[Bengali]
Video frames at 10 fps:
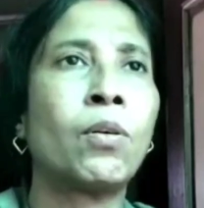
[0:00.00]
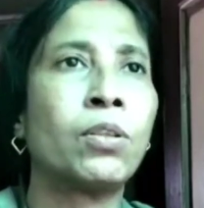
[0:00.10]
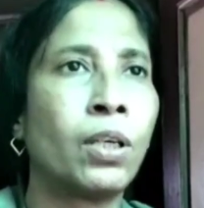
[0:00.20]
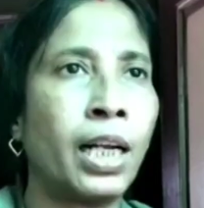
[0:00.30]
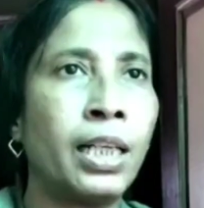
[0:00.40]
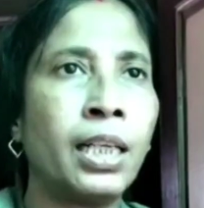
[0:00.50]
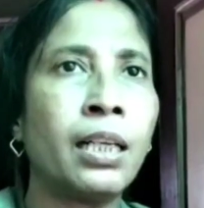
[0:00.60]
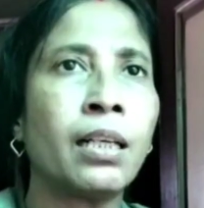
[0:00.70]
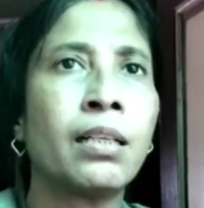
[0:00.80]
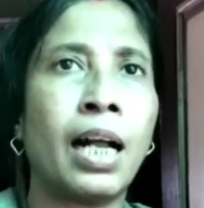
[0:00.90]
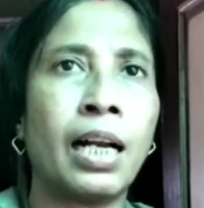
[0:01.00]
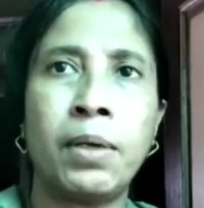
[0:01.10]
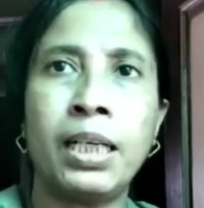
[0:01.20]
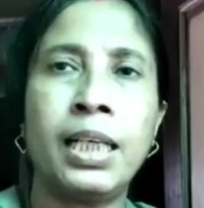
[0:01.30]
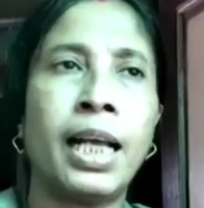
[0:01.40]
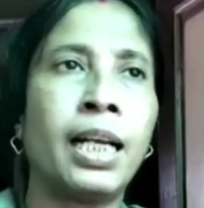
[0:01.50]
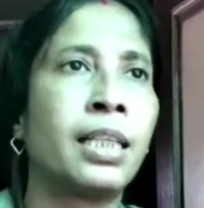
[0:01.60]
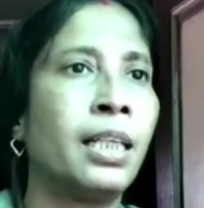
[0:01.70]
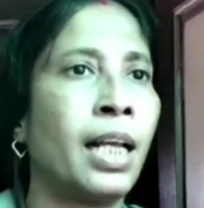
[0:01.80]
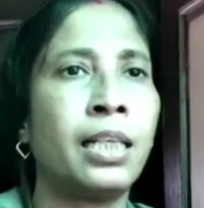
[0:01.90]
কতখানি কাটমানি নেন
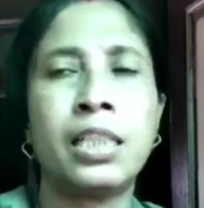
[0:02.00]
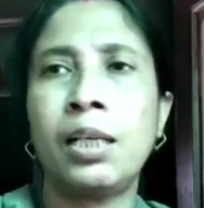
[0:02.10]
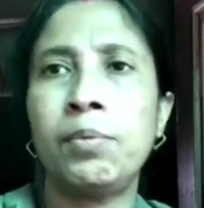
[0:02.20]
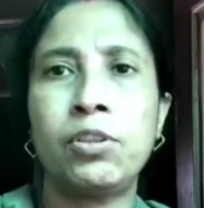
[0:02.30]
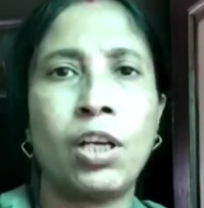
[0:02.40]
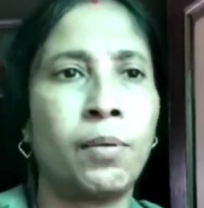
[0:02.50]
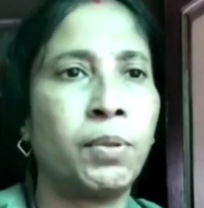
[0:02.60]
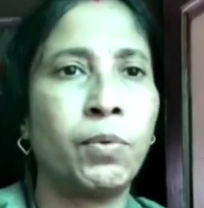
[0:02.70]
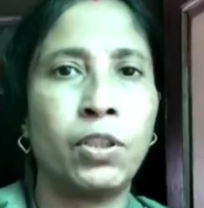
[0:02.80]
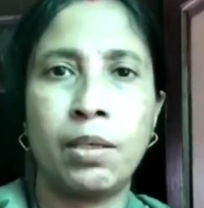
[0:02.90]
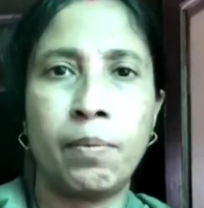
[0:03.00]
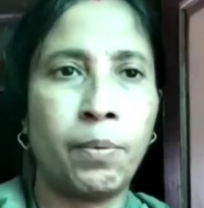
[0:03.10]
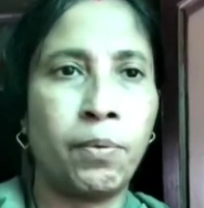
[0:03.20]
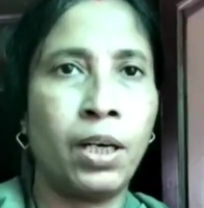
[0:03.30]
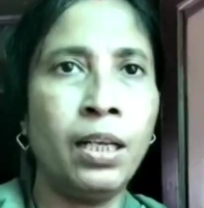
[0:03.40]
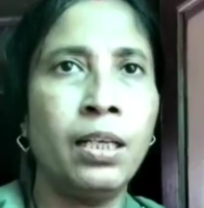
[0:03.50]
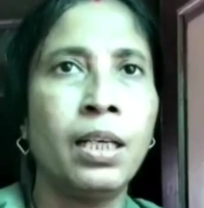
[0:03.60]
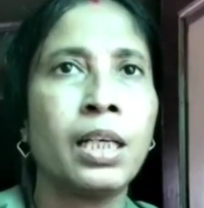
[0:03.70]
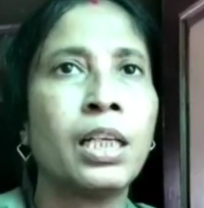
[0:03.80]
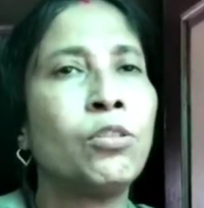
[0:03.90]
কি নেন সেই বিষয়ে আমি বলতে পারবো না
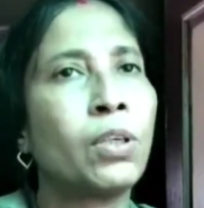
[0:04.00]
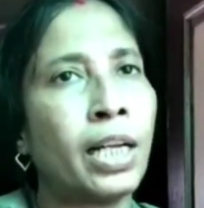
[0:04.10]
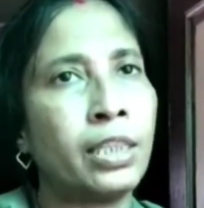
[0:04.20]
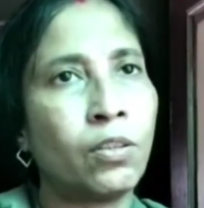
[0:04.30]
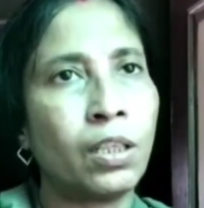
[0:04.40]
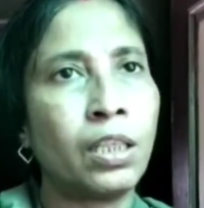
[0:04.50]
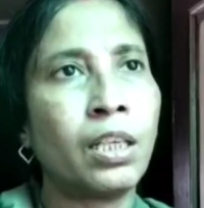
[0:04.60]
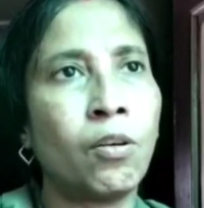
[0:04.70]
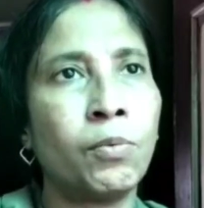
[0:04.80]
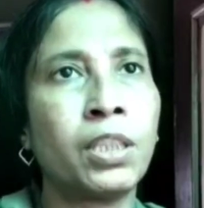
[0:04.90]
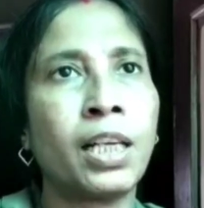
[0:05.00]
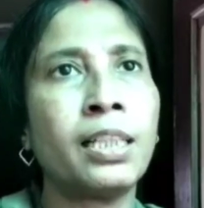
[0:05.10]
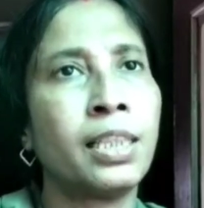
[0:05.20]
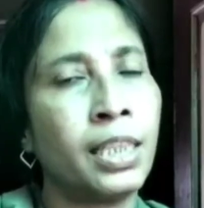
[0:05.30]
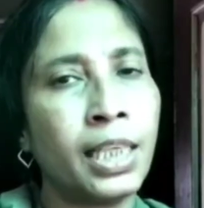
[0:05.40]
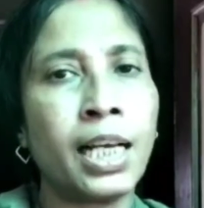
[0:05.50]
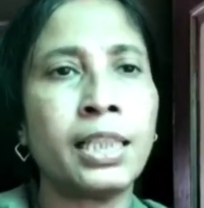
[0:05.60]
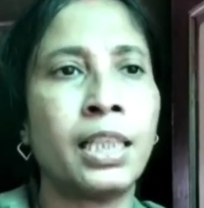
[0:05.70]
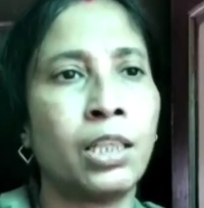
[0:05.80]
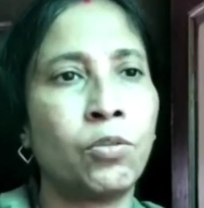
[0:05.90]
কিন্তু কার্যকারী ক্ষমতায় তিনিই
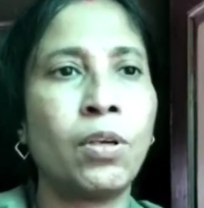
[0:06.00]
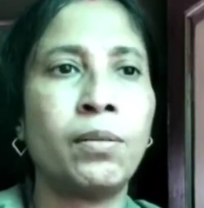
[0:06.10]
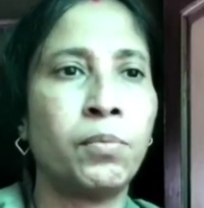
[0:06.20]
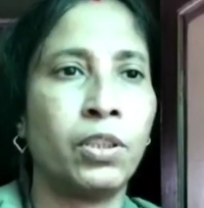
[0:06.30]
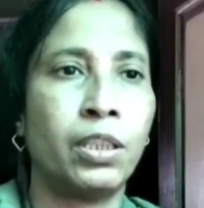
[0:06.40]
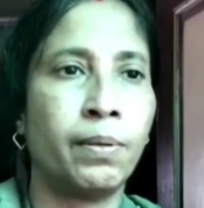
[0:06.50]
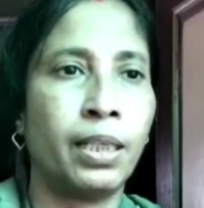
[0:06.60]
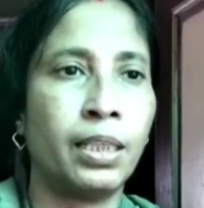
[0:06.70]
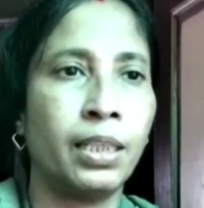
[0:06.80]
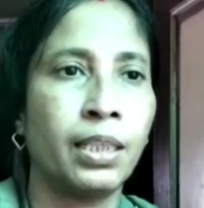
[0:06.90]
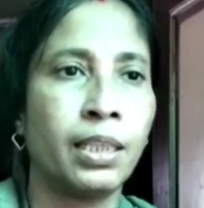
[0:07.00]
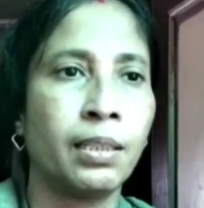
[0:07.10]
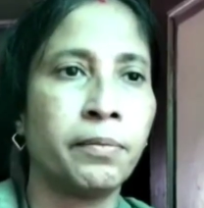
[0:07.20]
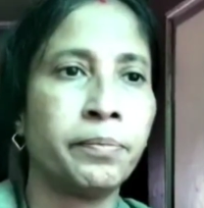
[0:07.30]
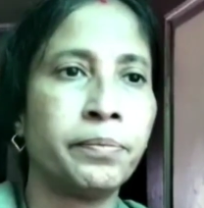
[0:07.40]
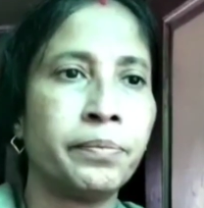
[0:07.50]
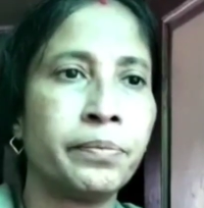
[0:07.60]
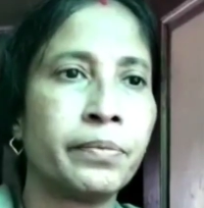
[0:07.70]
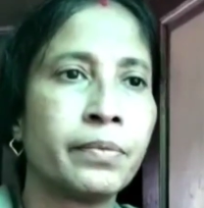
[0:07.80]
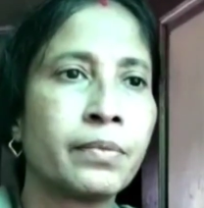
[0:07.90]
আছেন এটুকু আমি বলতে পারি
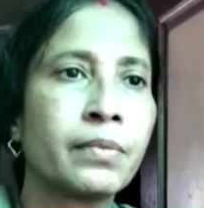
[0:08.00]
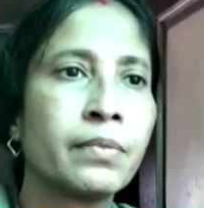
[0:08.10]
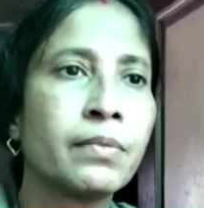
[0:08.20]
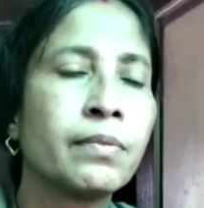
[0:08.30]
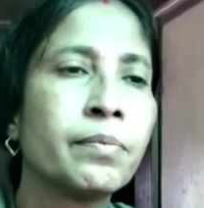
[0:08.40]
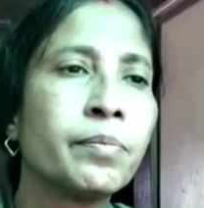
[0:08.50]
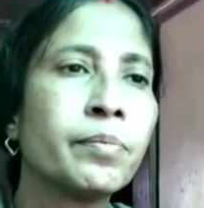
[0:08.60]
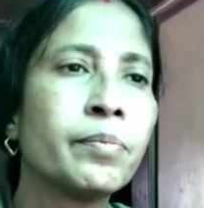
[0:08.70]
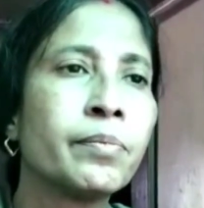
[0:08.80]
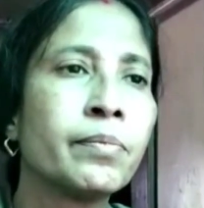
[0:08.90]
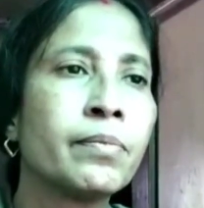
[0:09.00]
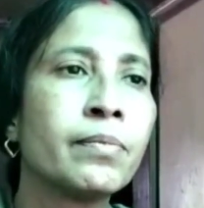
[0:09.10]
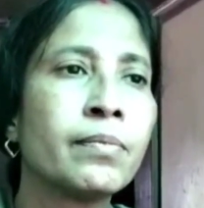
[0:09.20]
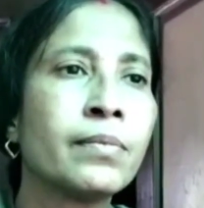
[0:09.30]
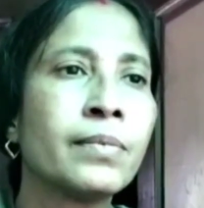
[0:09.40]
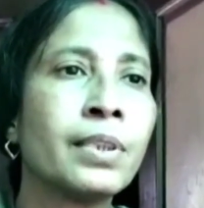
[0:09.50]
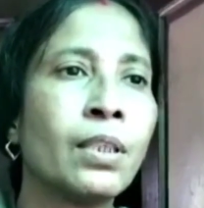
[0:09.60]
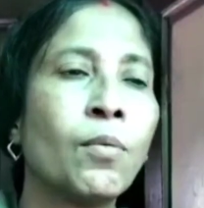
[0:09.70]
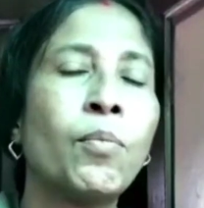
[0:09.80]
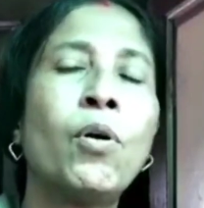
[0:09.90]
আপনার এই ব্যাপারে উপনেতৃত্বদেরকে
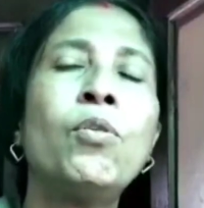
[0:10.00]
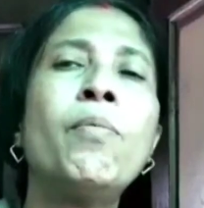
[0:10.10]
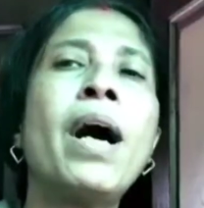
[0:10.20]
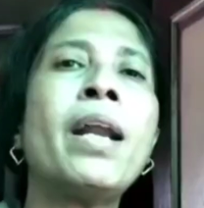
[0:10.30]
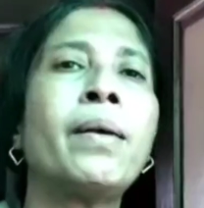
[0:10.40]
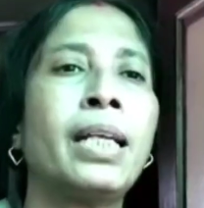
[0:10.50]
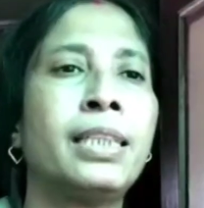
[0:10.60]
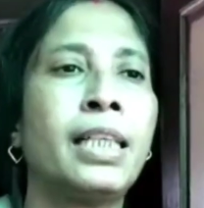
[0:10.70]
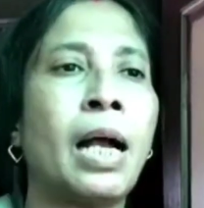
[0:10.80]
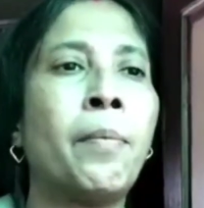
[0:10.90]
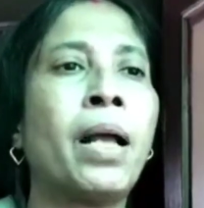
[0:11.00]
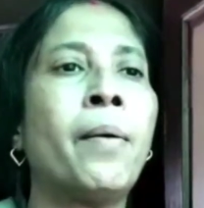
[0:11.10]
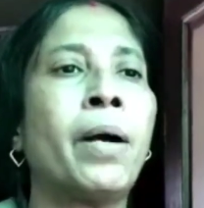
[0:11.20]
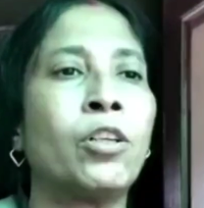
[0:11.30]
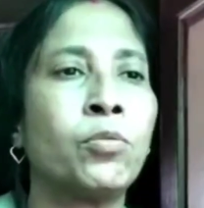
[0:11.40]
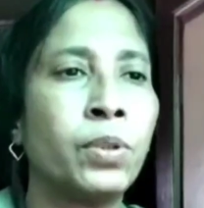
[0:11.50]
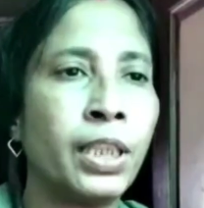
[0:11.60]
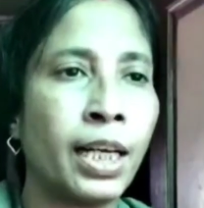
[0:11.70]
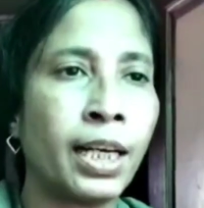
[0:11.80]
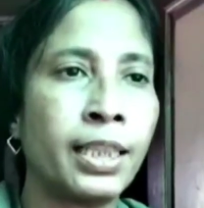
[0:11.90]
জানিয়েছি বহুবার গেছি আমরা মানুষ
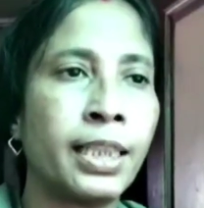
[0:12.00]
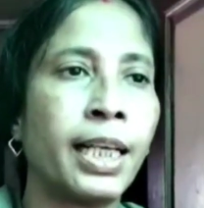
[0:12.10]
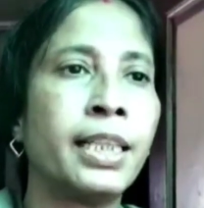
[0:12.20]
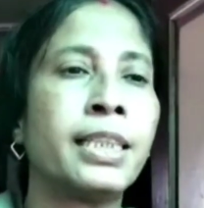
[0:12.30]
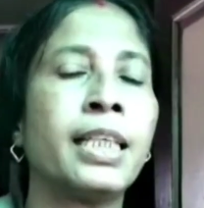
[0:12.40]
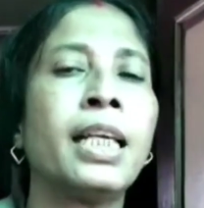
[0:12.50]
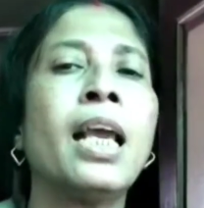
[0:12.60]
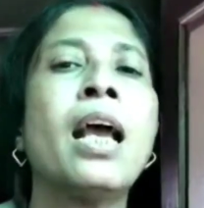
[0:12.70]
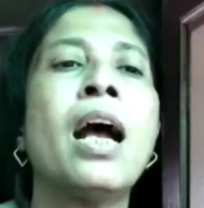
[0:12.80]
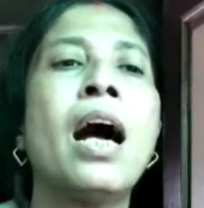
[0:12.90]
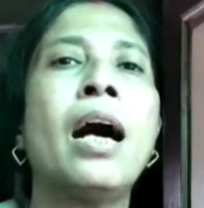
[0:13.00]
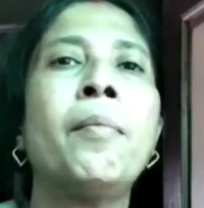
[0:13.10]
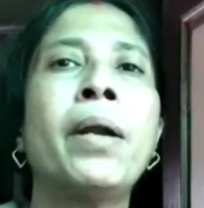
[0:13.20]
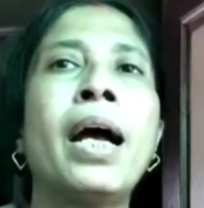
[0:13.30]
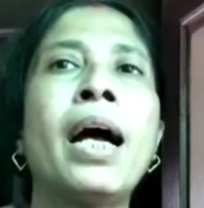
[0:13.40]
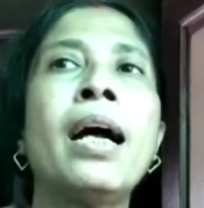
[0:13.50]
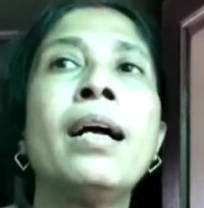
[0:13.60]
ভূঁইয়ার কাছে গেছি আমরা